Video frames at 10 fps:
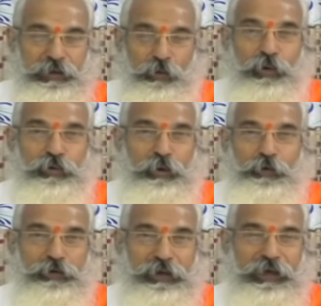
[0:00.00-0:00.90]
ఈ రోజున
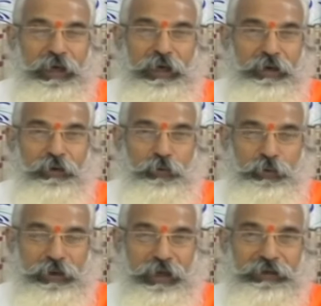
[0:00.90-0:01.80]
ముఖ్యంగా
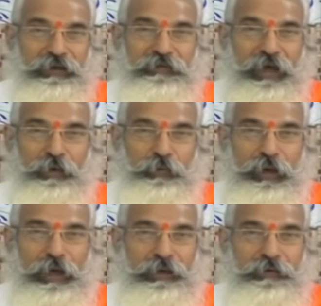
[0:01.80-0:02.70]
కొన్ని కర్తవ్యాలు
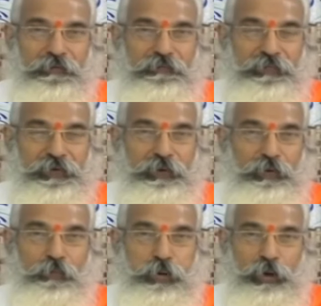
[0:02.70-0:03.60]
ఉన్నాయి
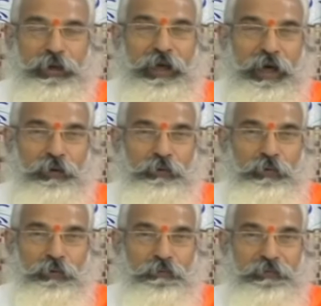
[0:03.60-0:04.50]
భోగినాడు
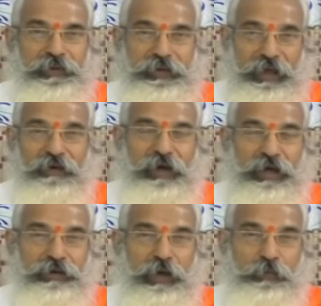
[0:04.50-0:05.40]

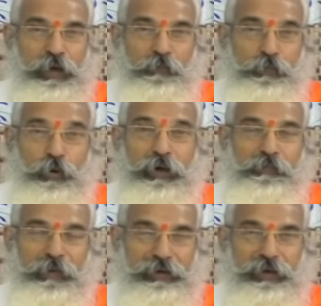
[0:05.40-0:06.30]
తెల్లవారుజామునే
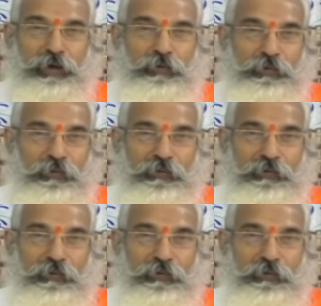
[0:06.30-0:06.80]
భోగి మంటలు